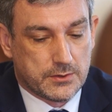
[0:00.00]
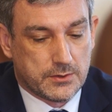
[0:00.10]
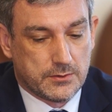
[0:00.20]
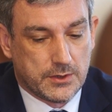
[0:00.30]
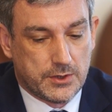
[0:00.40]
э,
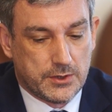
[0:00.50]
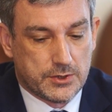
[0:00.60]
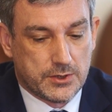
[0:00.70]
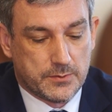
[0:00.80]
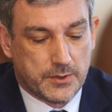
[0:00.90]
на
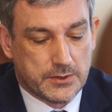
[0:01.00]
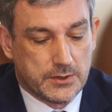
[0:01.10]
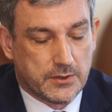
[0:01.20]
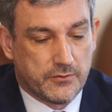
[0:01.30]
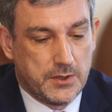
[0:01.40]

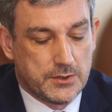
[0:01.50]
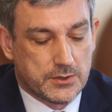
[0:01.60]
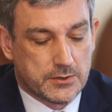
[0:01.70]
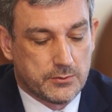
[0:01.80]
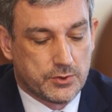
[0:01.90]
36%
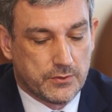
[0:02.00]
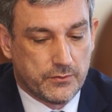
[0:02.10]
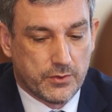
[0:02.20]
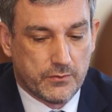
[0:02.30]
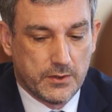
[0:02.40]
меньше
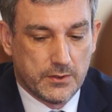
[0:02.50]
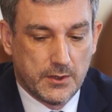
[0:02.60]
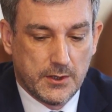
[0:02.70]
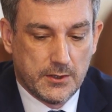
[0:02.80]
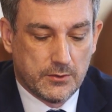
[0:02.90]
случаев ОРВИ.
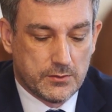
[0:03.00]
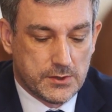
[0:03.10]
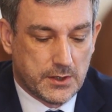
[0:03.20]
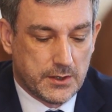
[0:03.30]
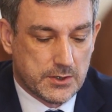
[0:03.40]
Но
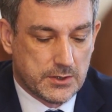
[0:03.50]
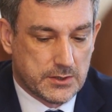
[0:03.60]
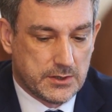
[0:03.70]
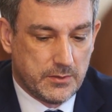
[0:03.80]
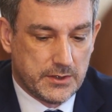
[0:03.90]
здесь, конечно,
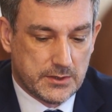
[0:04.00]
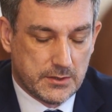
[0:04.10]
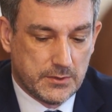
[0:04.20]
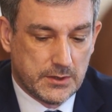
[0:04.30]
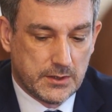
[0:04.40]
расслабляться
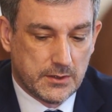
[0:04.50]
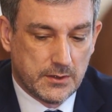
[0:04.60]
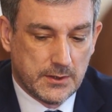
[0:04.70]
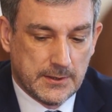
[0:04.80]
нам не надо.